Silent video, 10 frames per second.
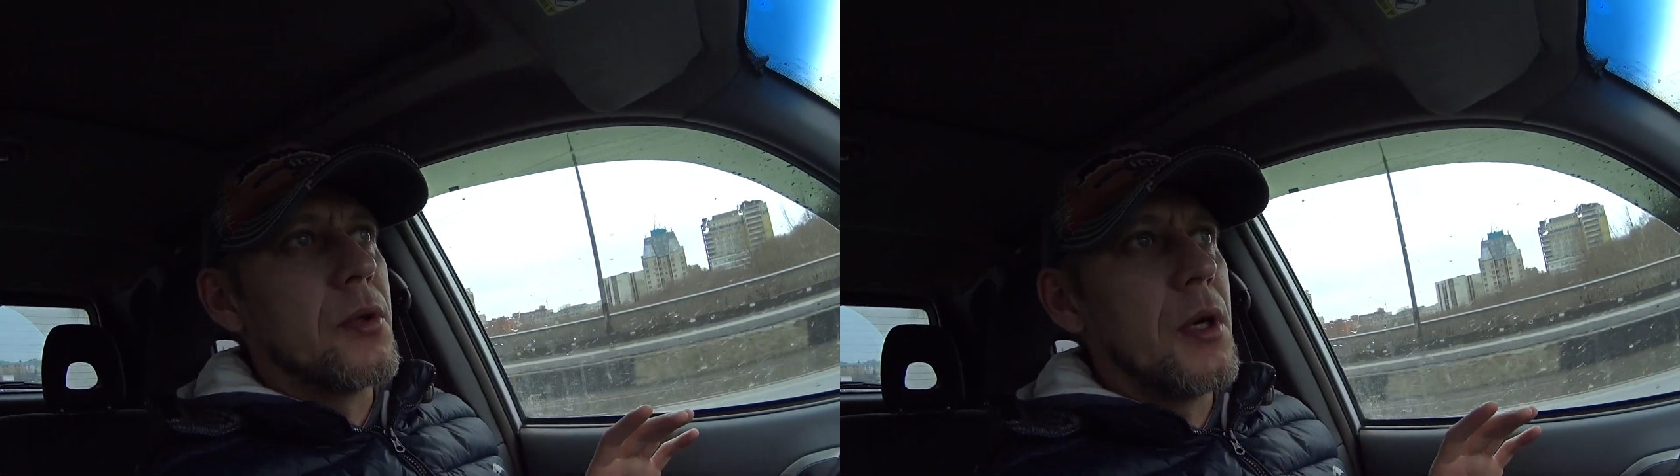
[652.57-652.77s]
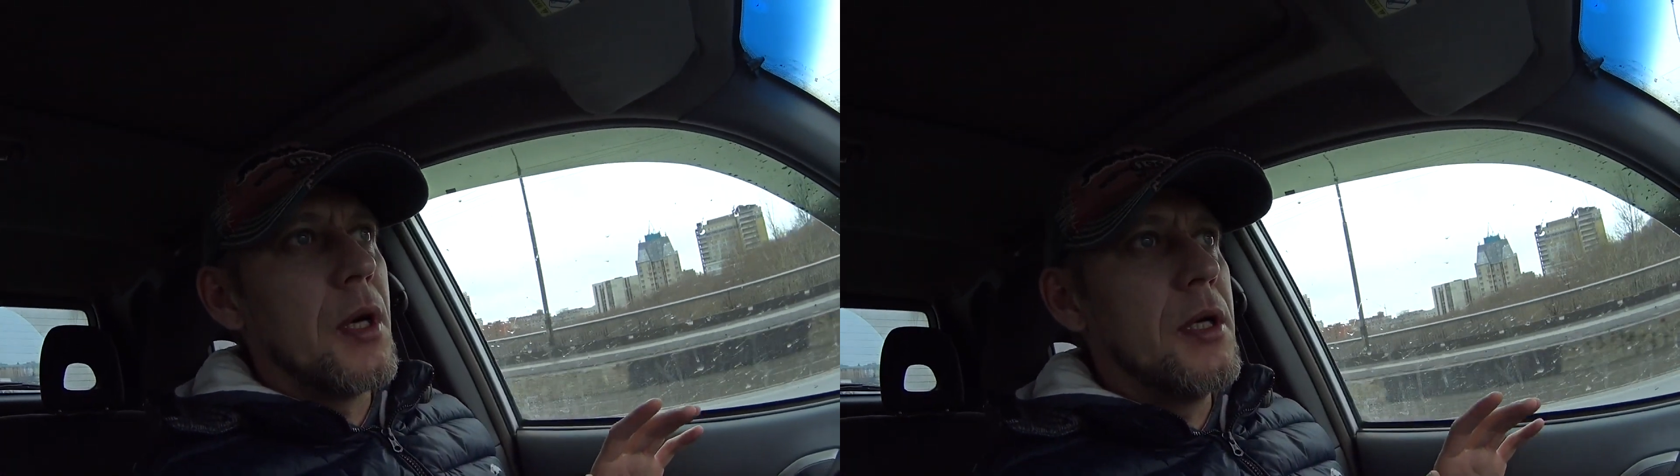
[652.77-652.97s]

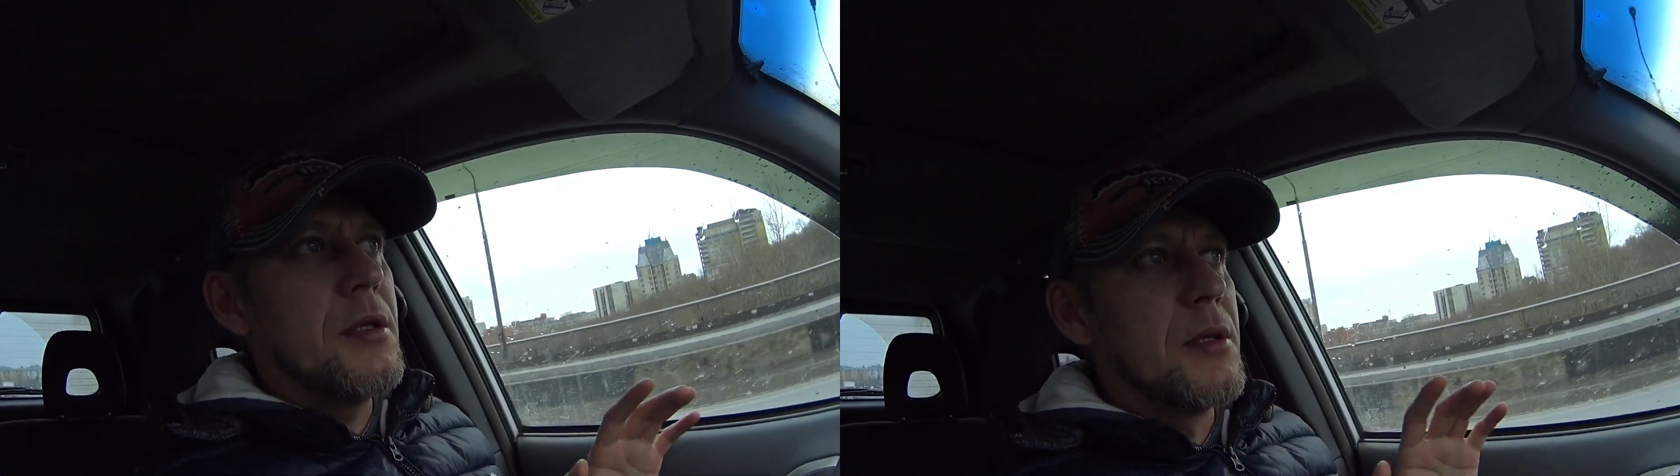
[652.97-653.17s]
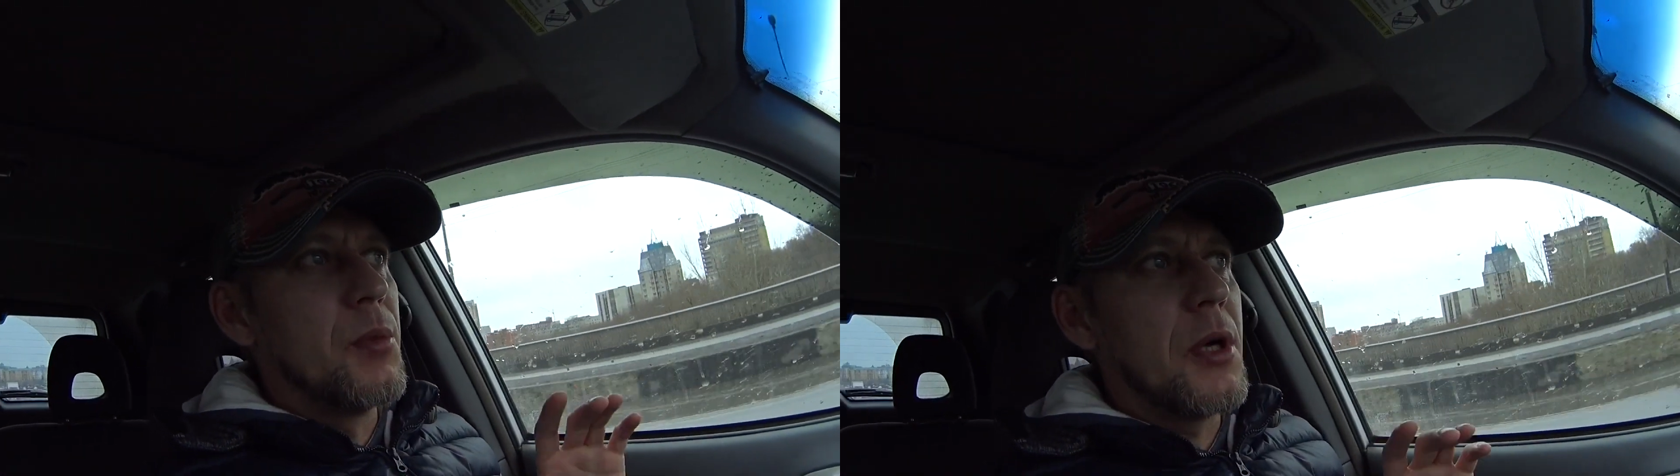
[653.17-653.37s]
А
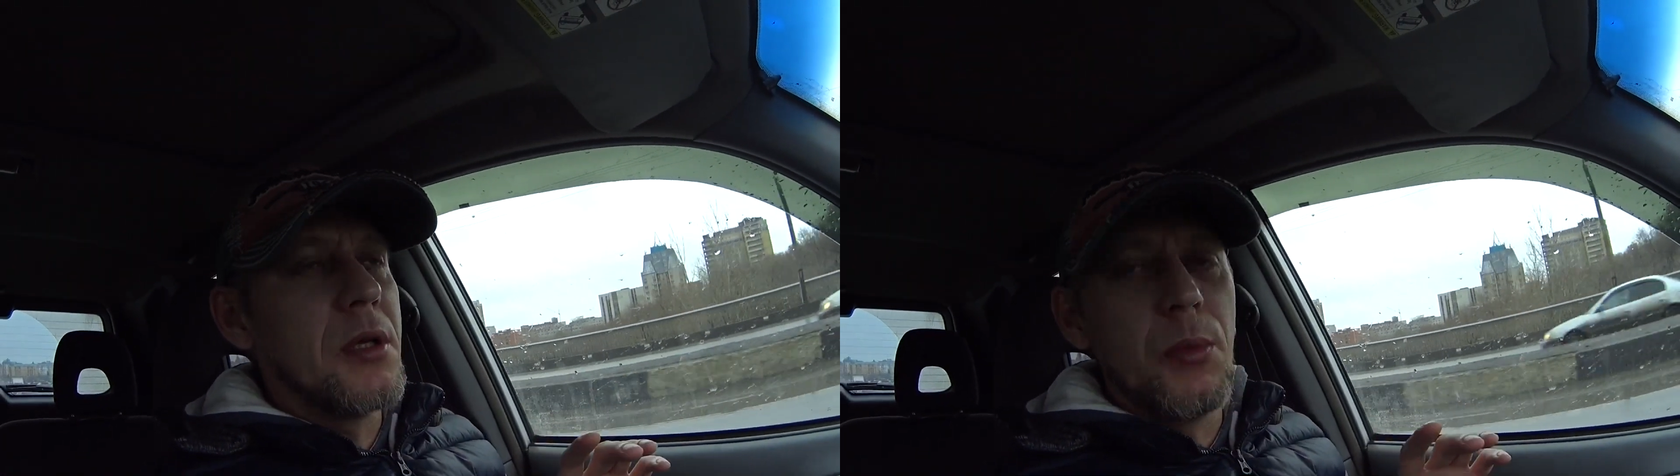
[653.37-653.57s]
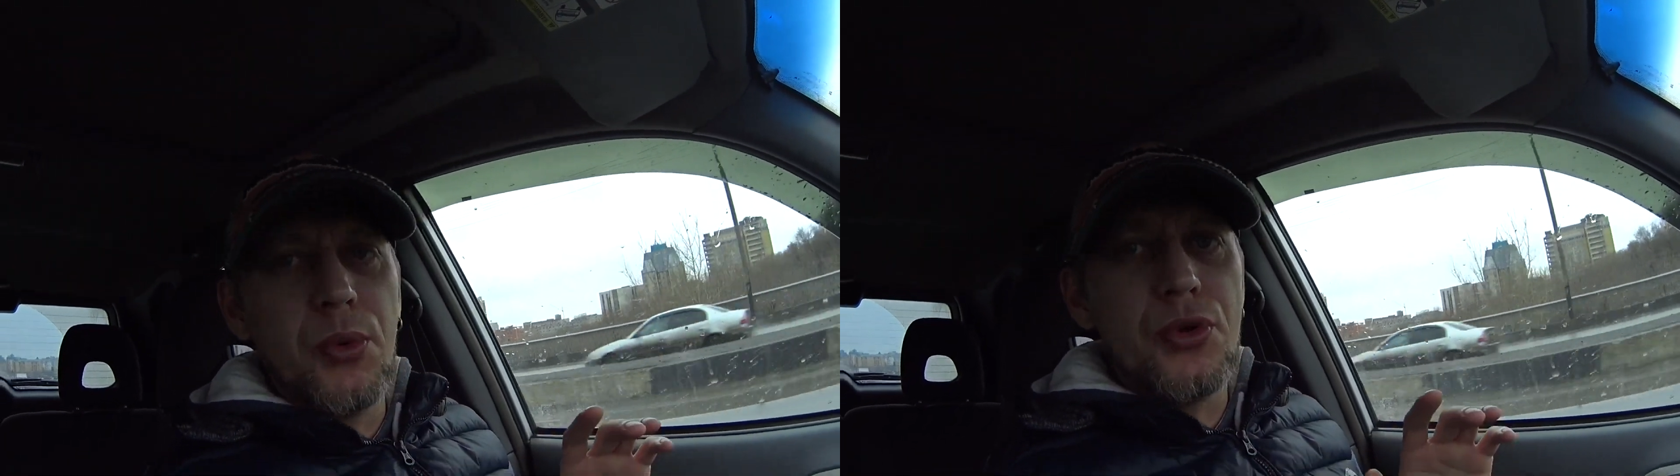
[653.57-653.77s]
если брать,
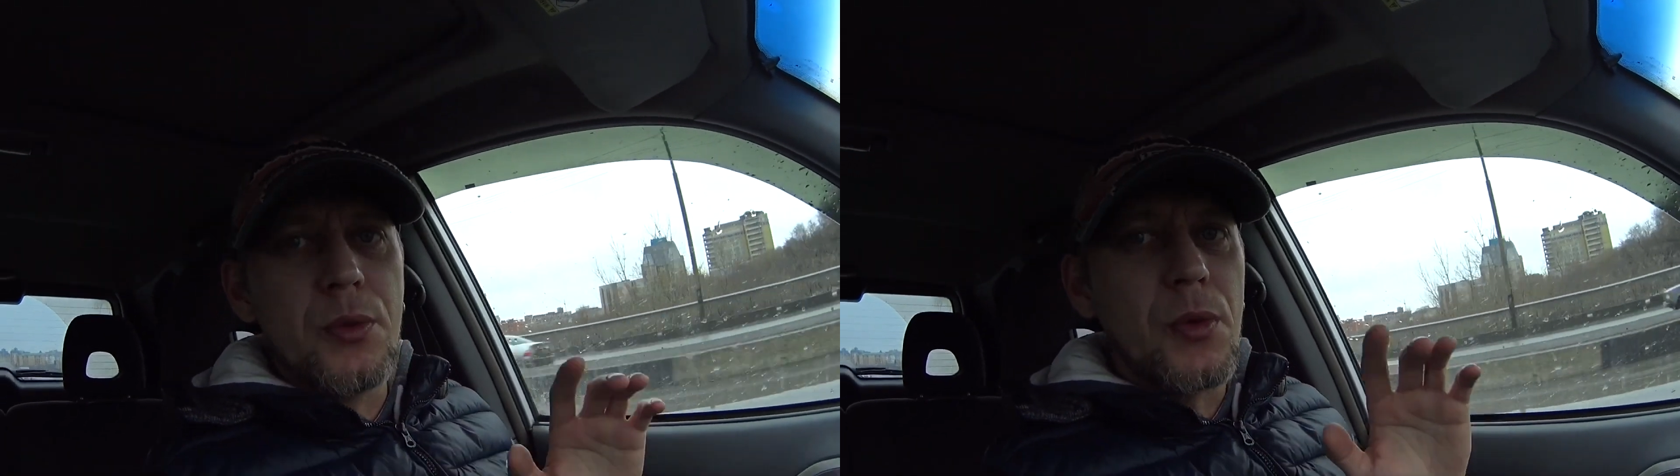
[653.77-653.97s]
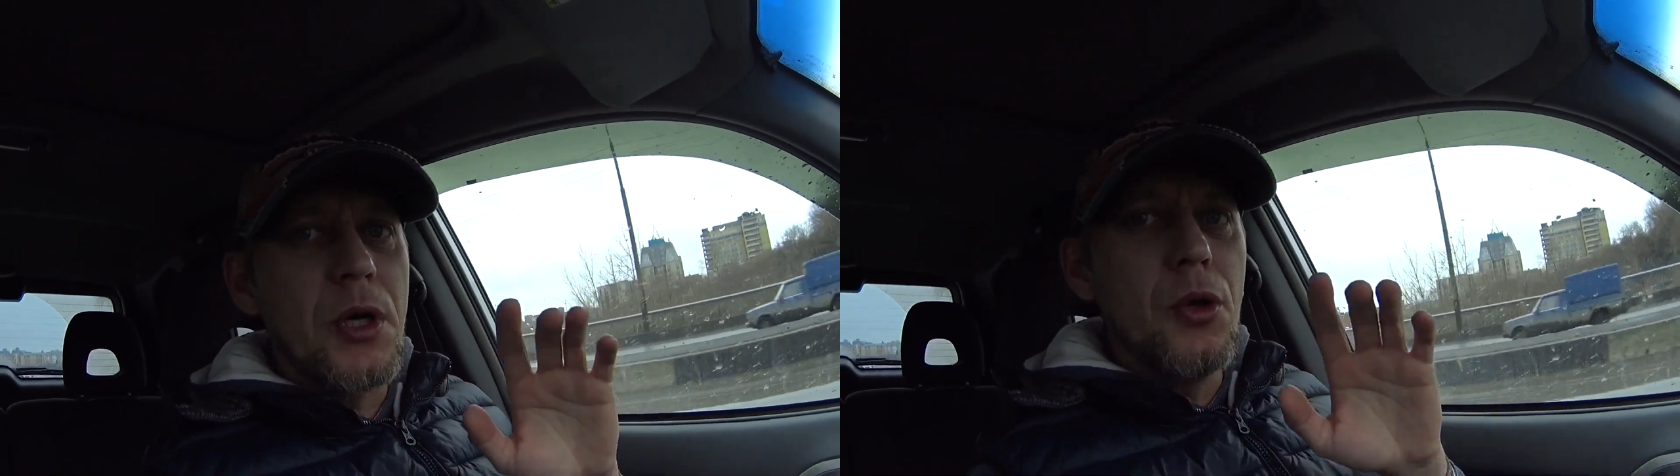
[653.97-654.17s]

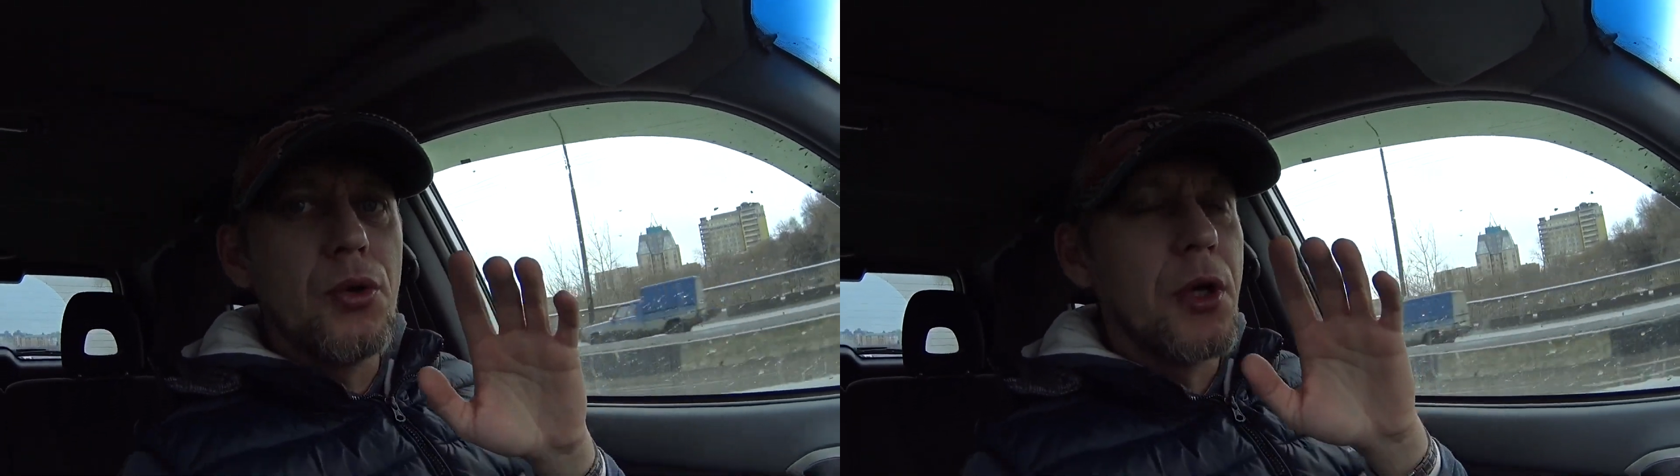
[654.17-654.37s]
допустим, районы,